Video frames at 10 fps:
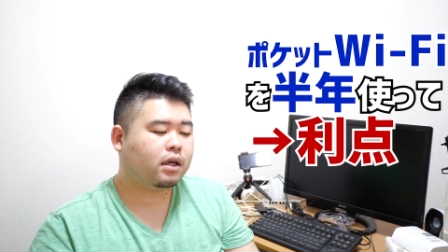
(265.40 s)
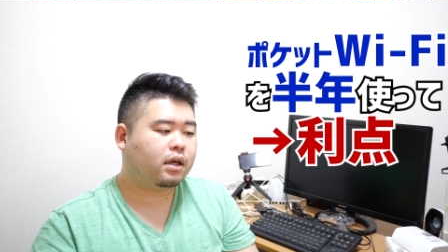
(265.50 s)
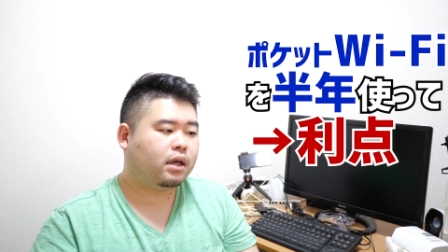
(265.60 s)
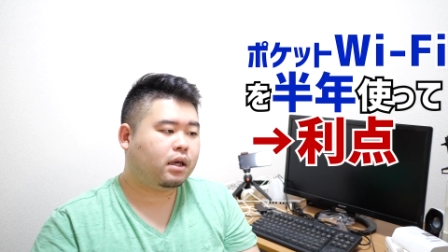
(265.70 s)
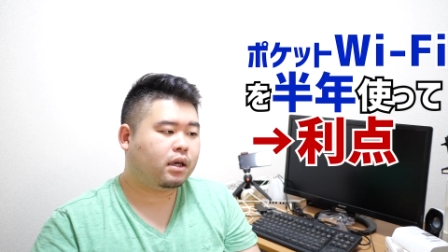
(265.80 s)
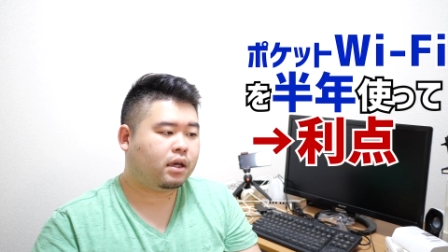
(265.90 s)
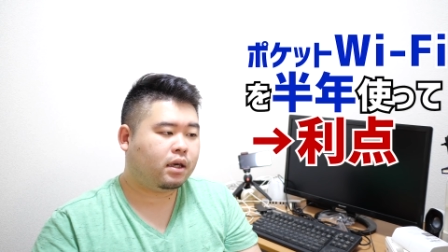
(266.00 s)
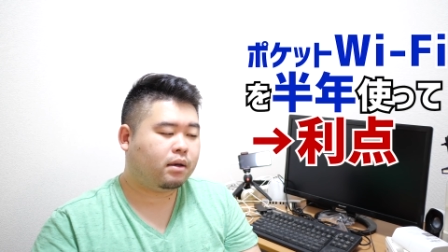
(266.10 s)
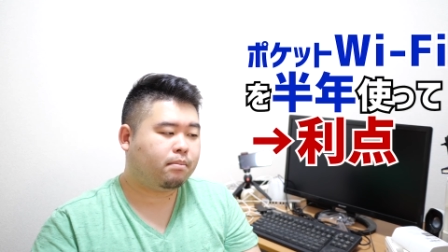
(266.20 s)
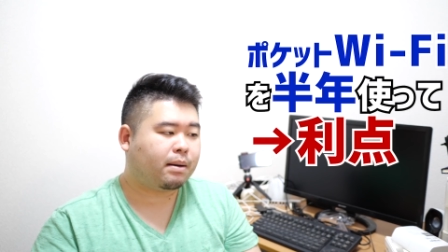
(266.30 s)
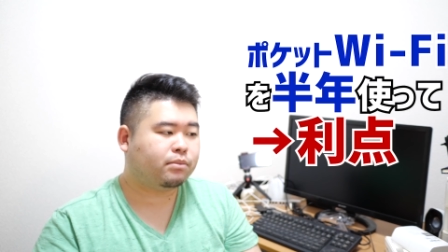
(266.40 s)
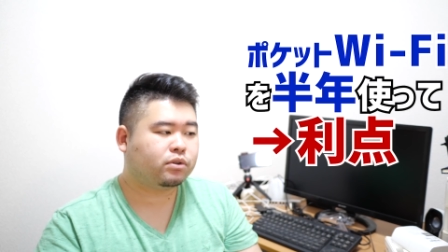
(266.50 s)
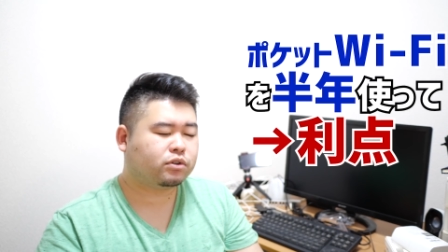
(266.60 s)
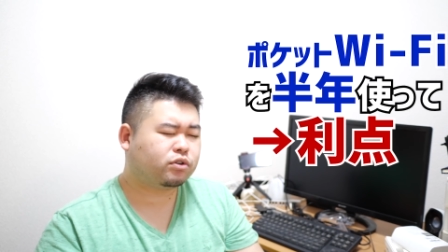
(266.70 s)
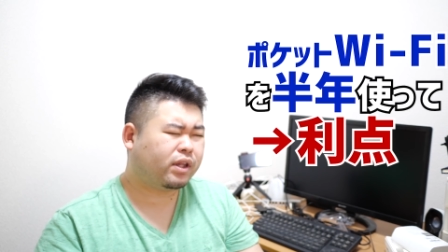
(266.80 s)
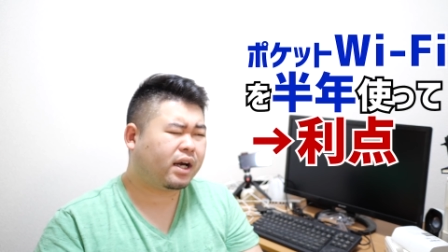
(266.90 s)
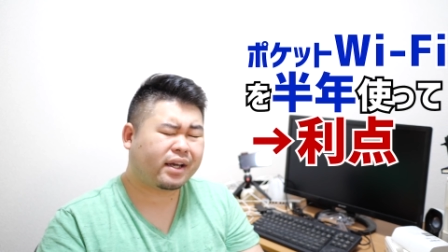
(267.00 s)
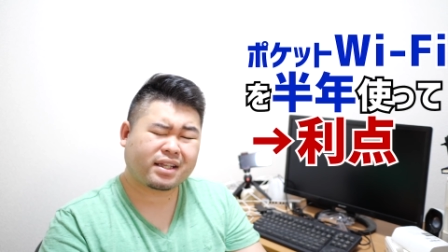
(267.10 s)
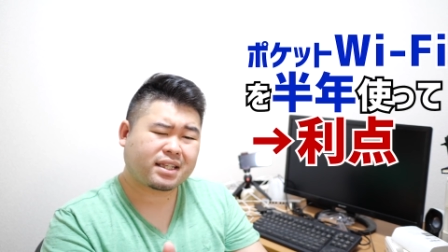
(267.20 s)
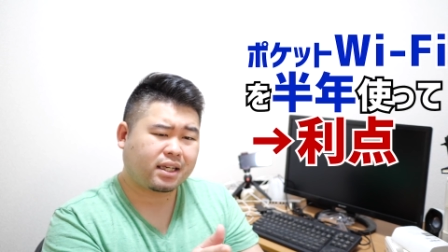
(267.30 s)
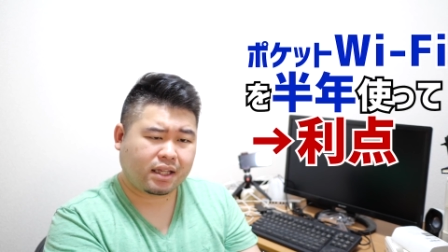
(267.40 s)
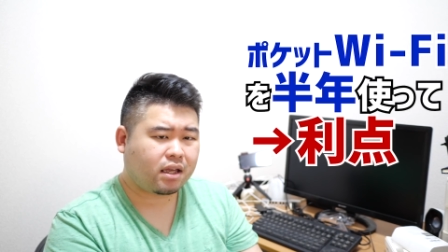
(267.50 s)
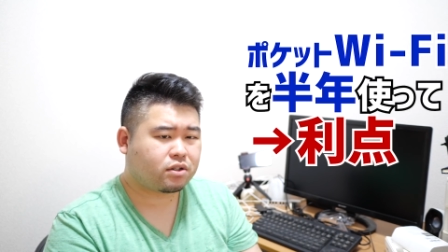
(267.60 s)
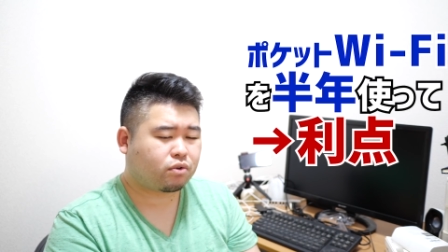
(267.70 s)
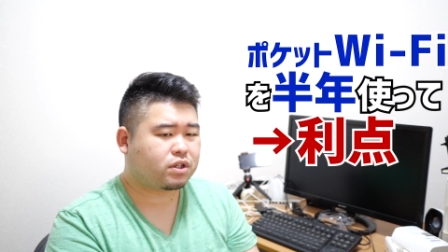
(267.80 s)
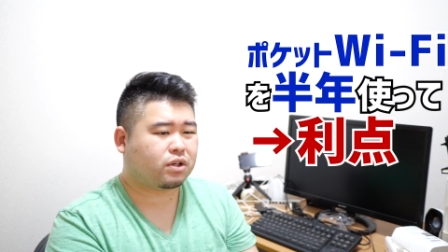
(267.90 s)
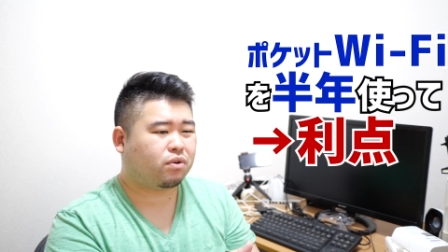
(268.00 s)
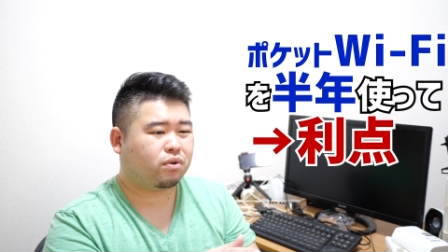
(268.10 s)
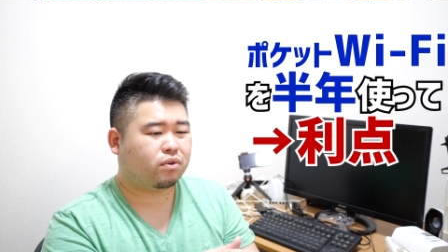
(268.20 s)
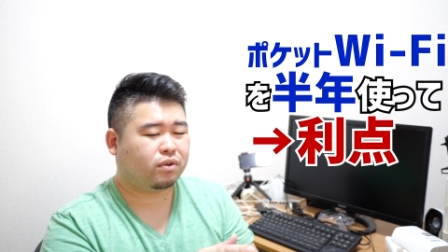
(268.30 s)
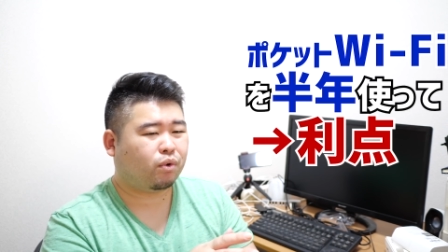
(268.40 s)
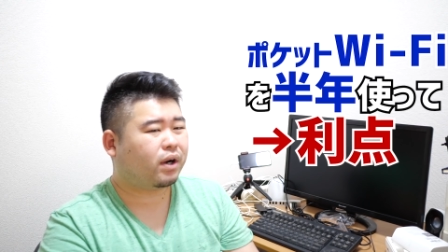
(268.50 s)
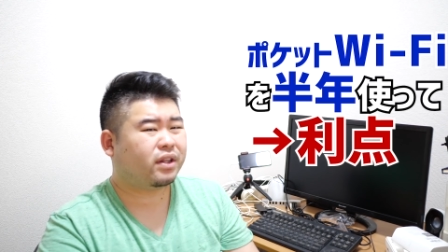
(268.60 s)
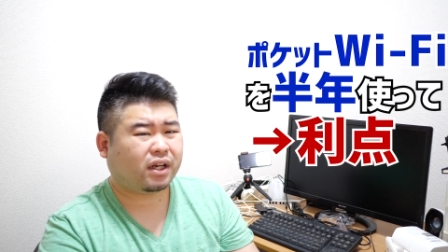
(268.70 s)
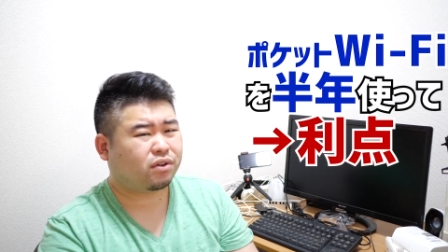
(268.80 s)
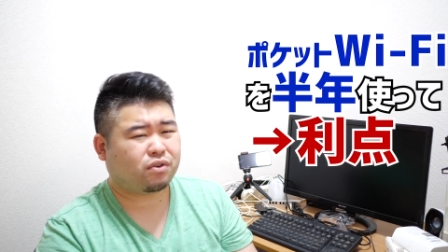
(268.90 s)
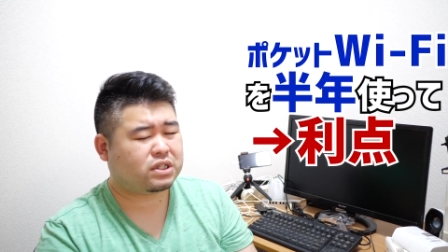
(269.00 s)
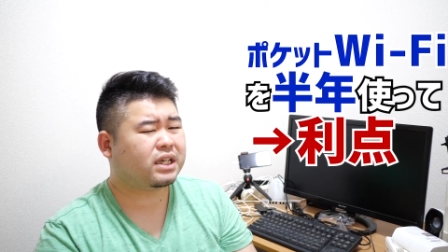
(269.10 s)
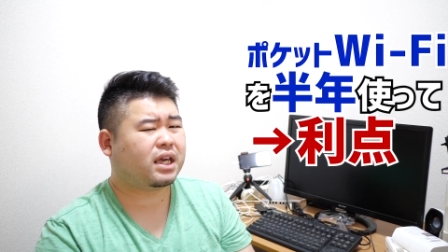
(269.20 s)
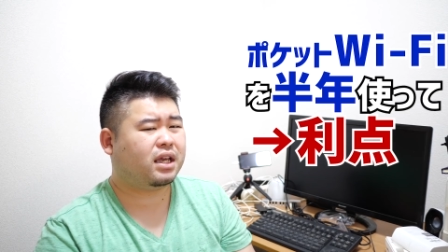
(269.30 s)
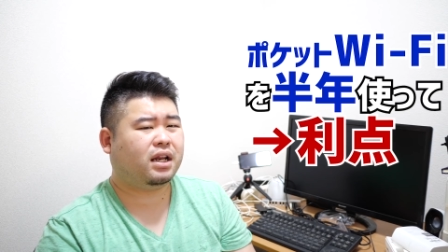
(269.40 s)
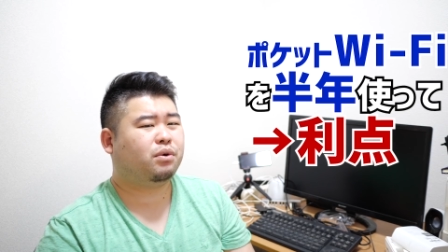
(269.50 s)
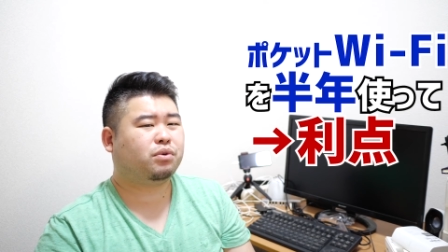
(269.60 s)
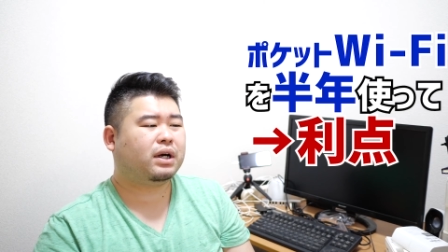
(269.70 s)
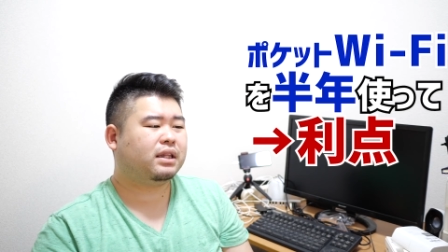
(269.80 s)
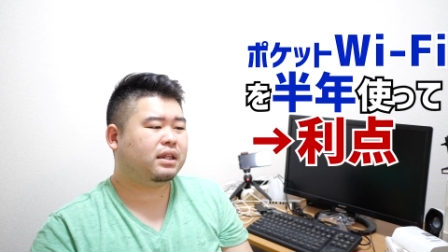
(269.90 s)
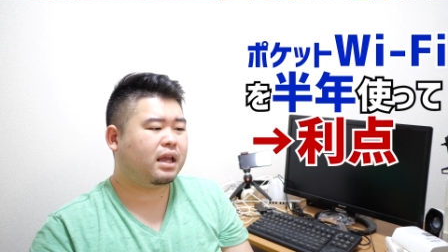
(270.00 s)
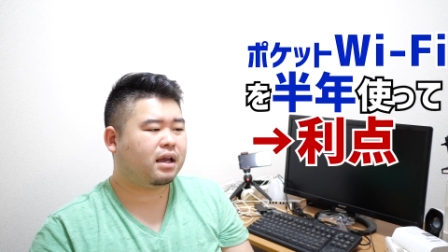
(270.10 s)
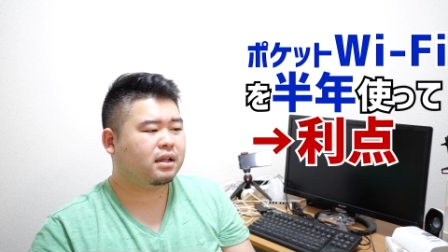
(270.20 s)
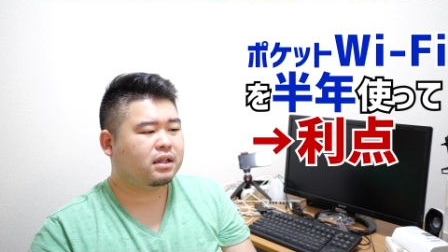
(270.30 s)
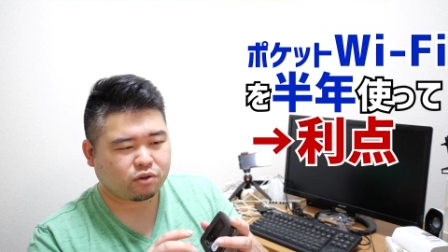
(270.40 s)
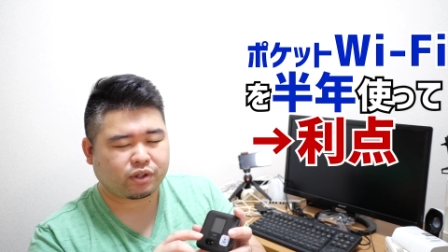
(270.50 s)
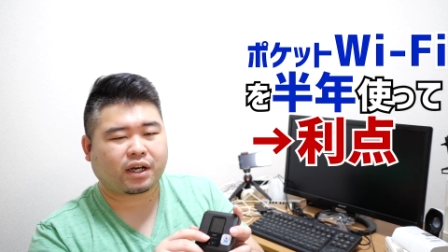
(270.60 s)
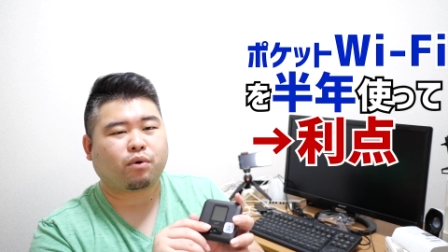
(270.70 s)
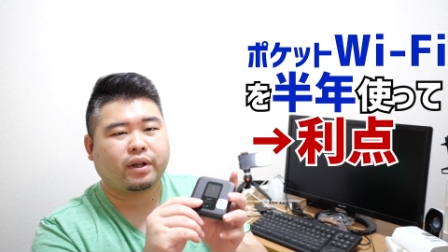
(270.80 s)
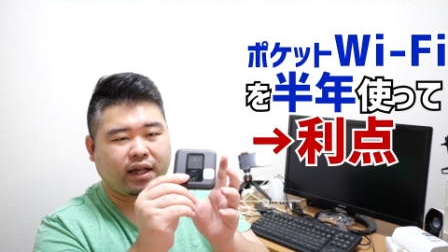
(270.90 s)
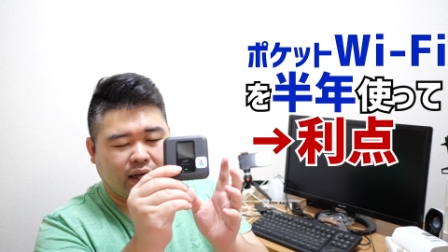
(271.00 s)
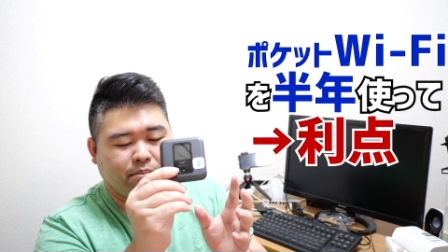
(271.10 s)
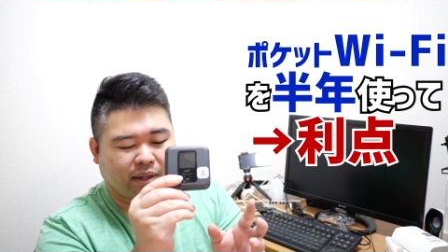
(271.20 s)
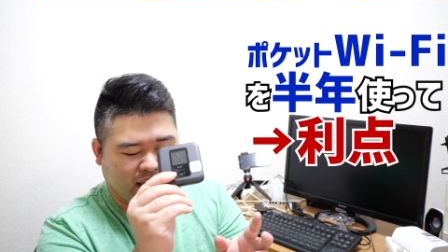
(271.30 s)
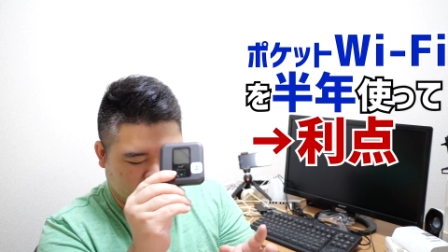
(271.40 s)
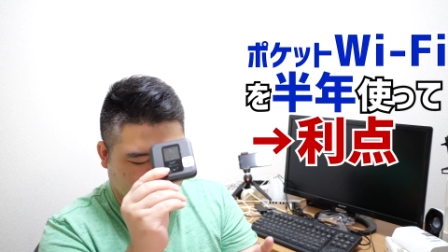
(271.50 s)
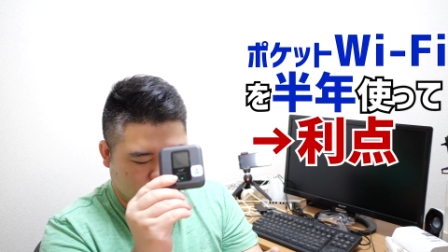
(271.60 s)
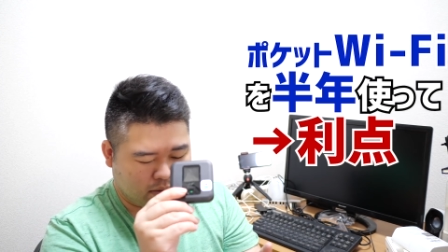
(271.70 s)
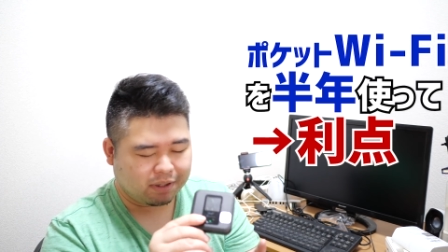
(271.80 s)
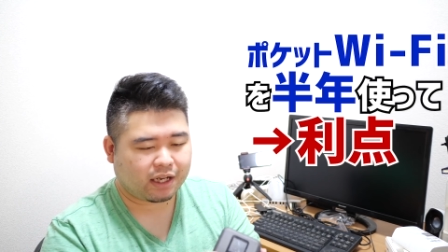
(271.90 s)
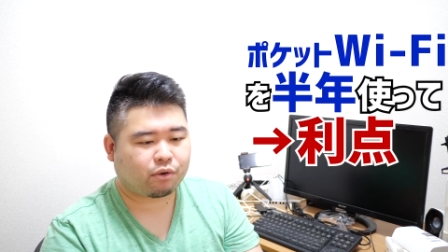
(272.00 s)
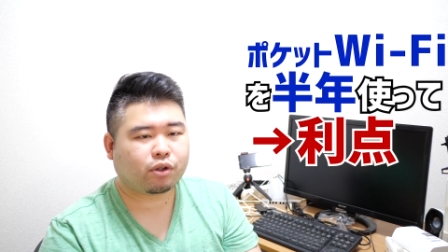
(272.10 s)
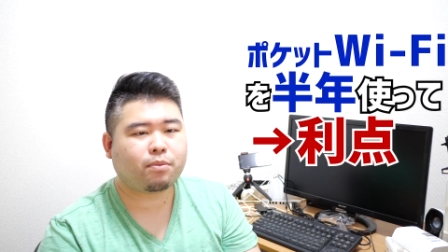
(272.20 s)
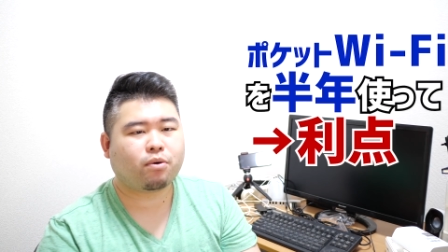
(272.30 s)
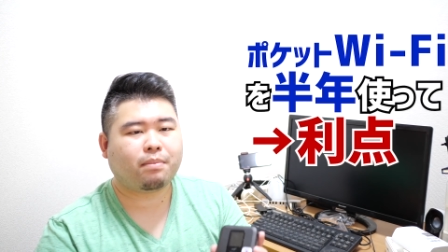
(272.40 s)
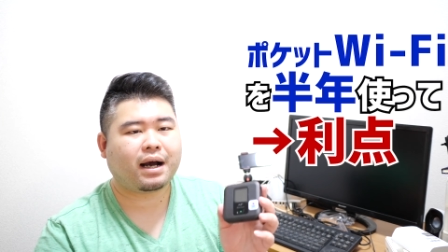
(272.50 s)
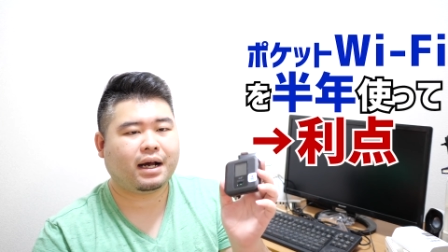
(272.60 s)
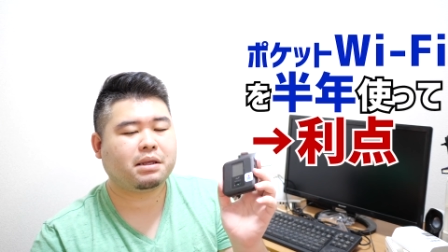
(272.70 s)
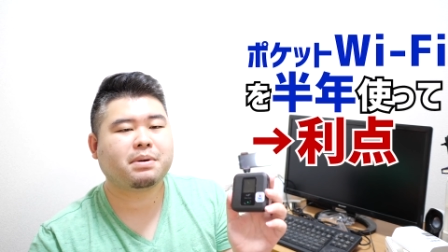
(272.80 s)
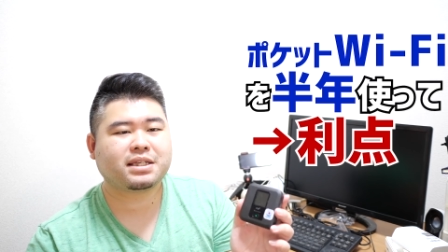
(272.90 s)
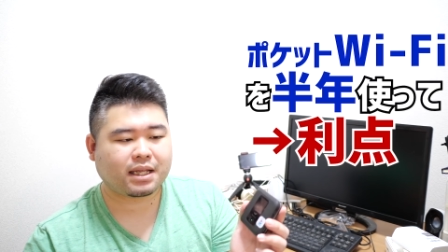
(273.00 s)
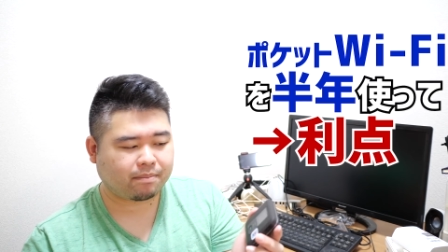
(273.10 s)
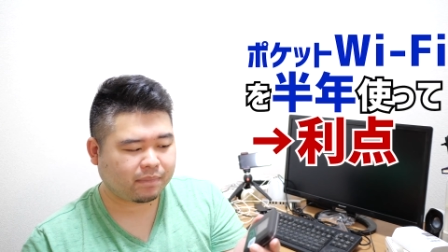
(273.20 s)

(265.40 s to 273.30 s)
えー、まあ、出かけた先で少しこう動画のやり取りをしなきゃいけないことがあって、どうにかこれでね、まあ、対応するみたいなことも、まあ、ありました。